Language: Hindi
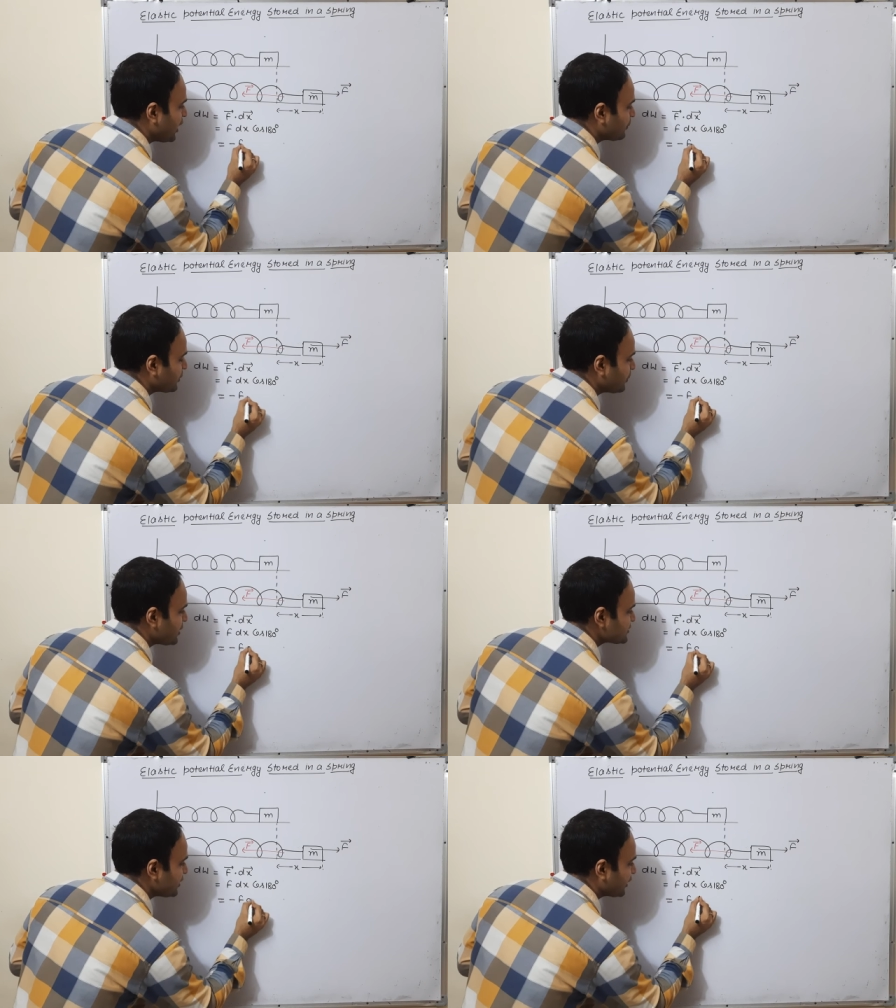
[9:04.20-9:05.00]
आपके
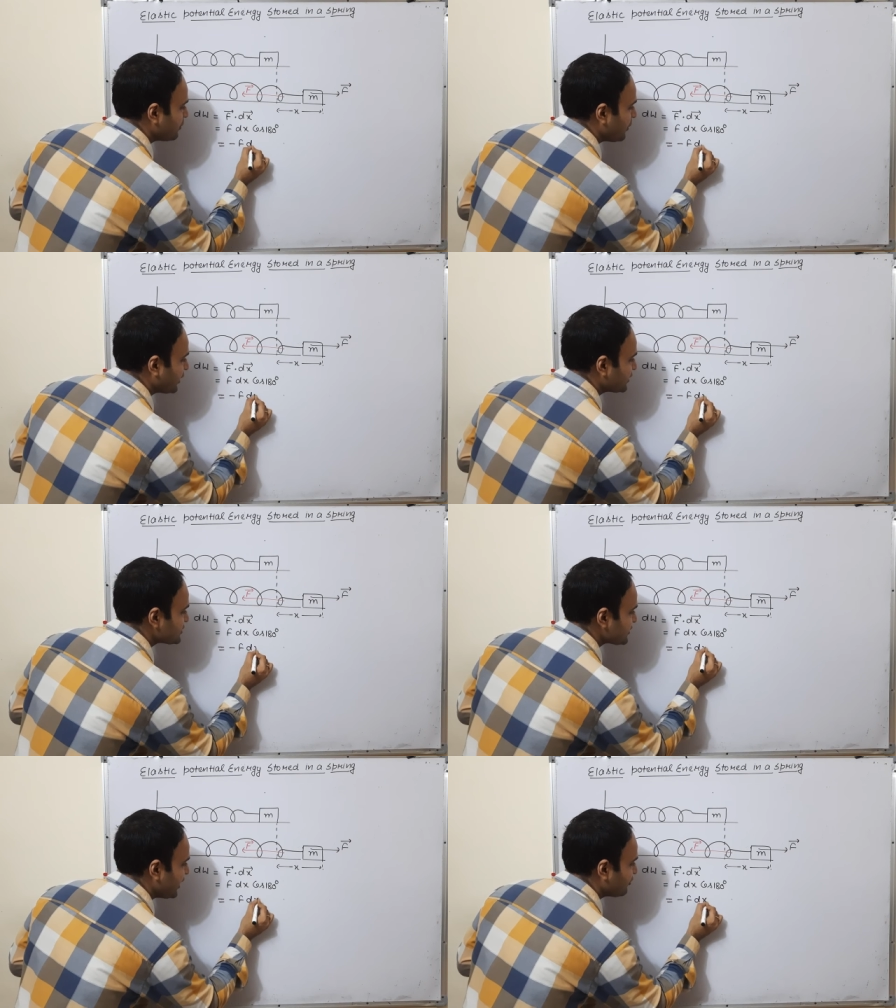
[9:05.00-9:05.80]
पास आ गया
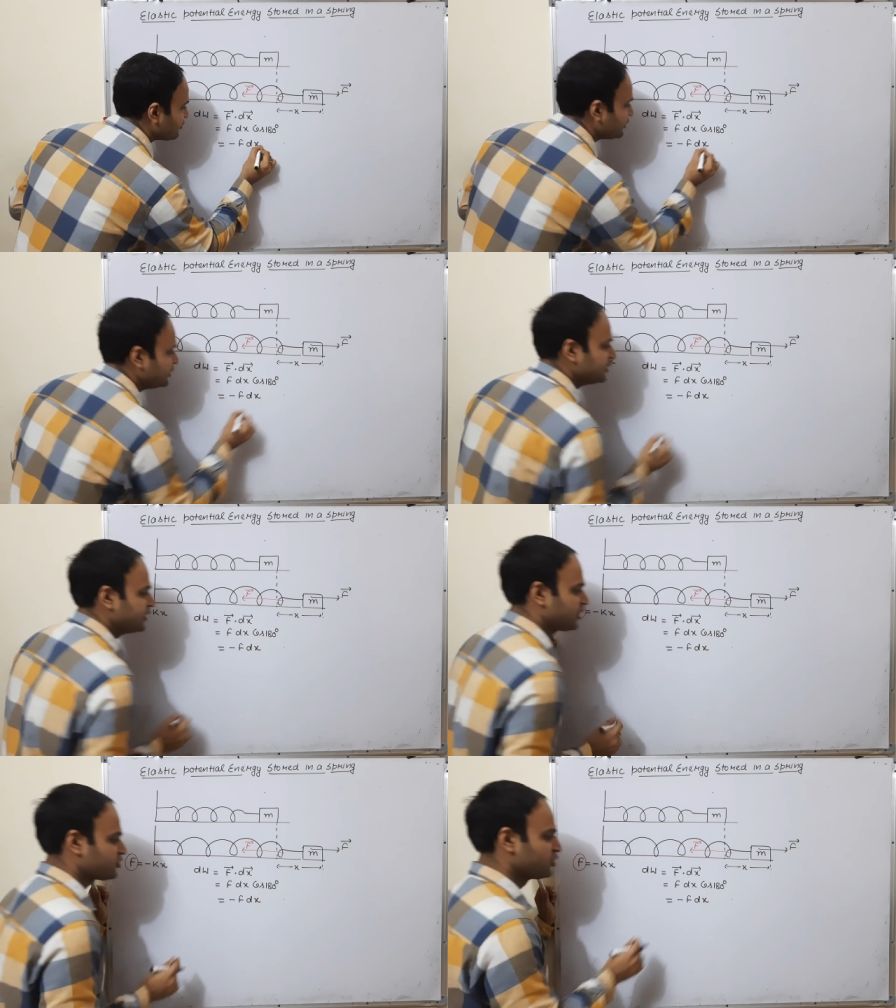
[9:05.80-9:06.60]
माइनस एफ डी
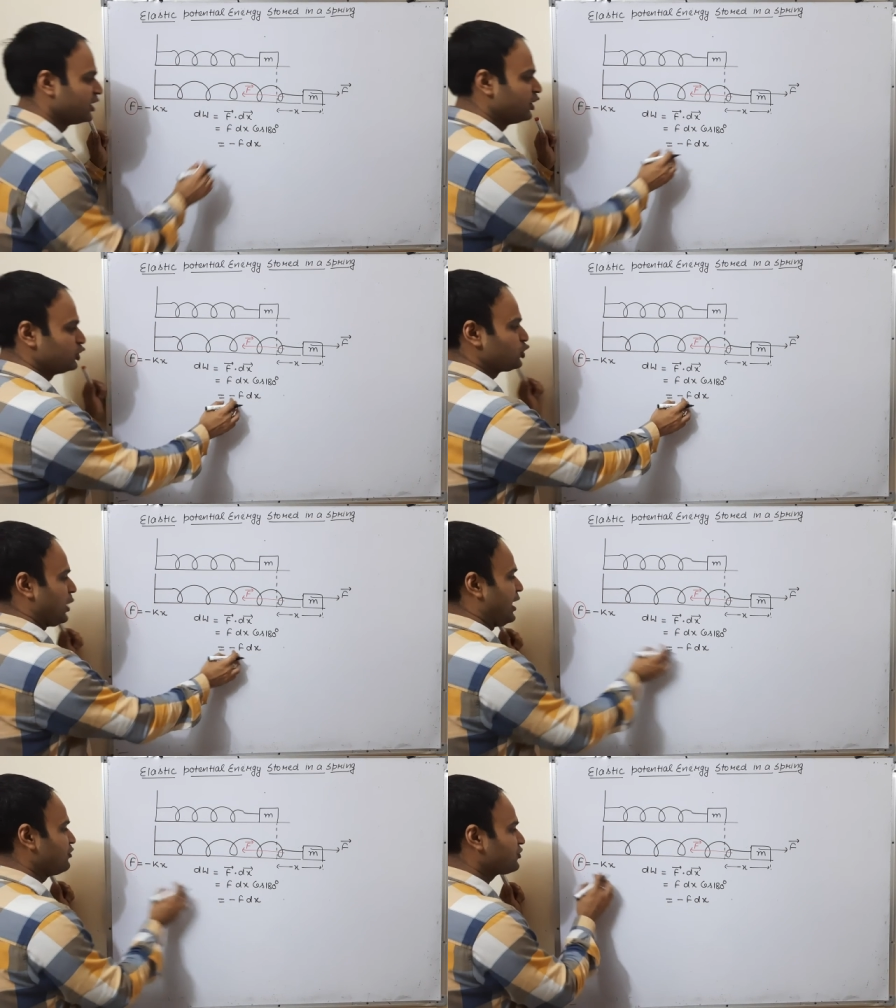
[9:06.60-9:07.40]
एक्स
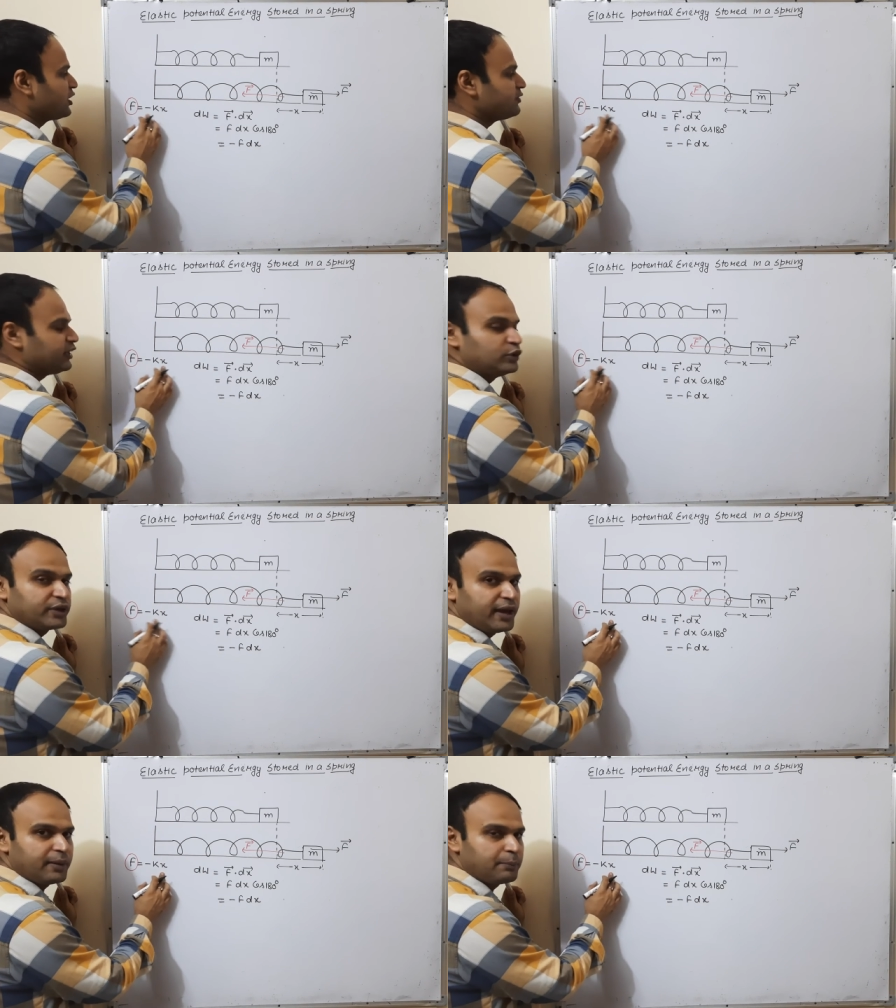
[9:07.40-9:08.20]
तो एफ का वैल्यू
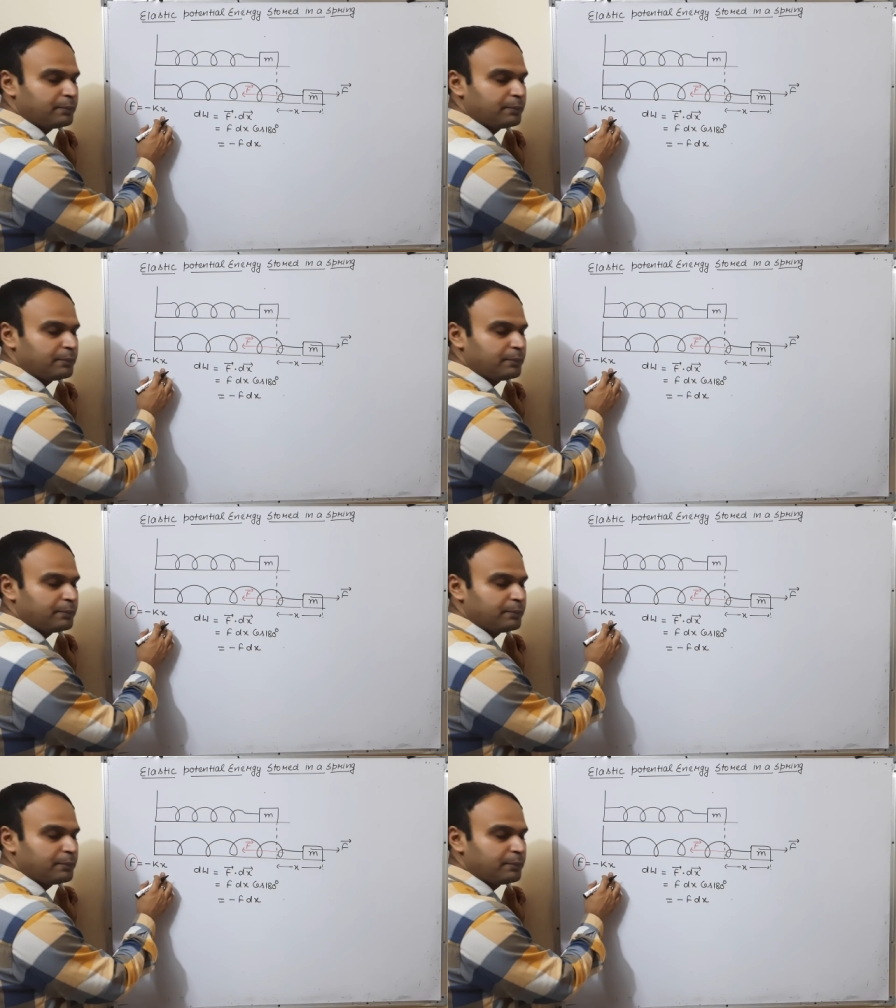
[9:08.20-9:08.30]
क्या है